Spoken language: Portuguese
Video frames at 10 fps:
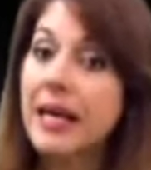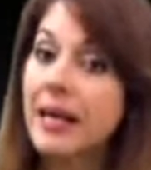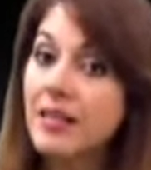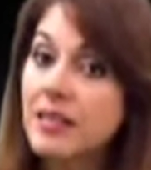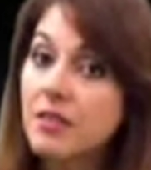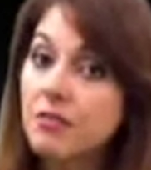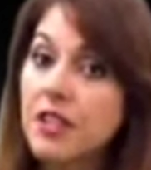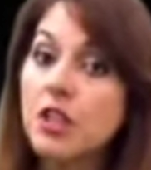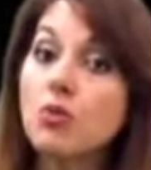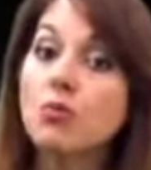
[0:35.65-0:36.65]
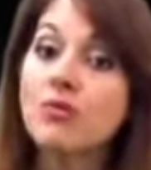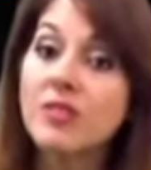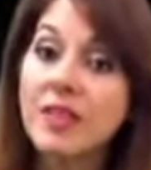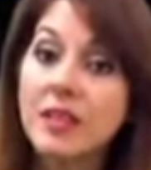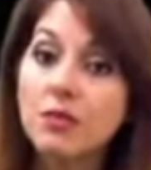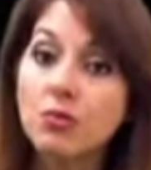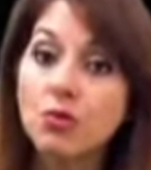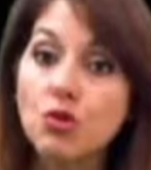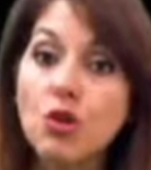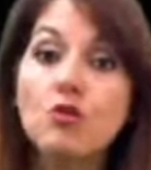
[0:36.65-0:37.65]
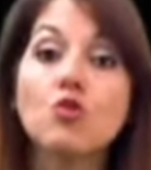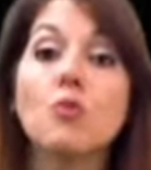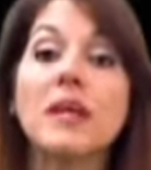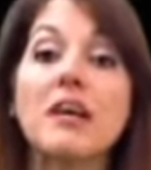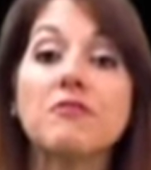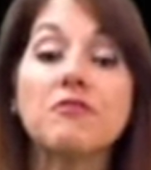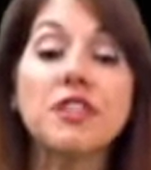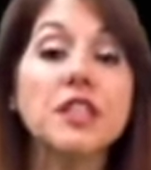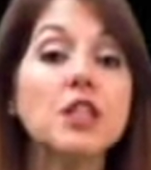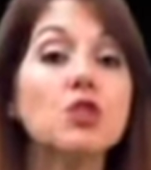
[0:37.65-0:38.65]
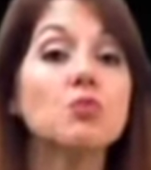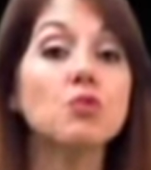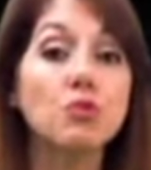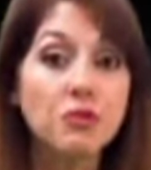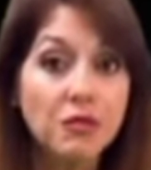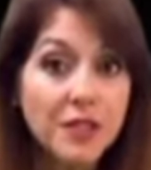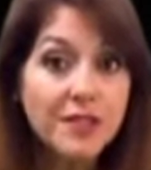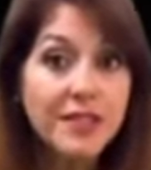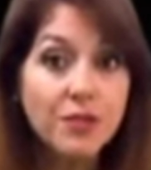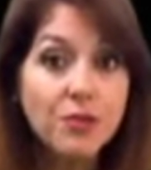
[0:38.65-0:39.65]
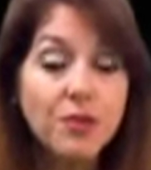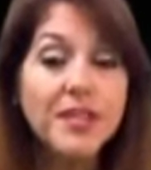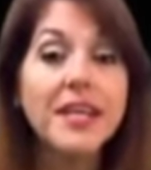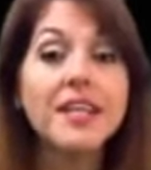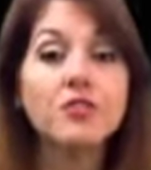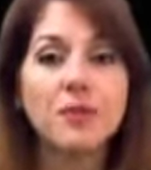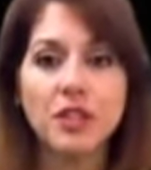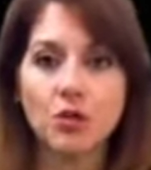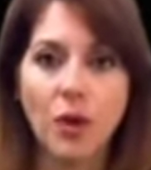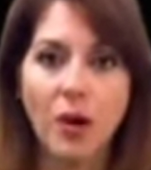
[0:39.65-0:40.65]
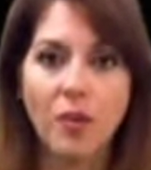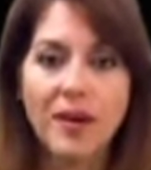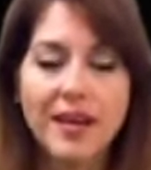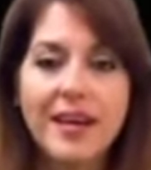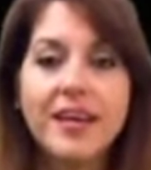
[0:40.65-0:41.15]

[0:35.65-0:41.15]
Elas definem conceitos sobre a vida no mundo físico e espiritual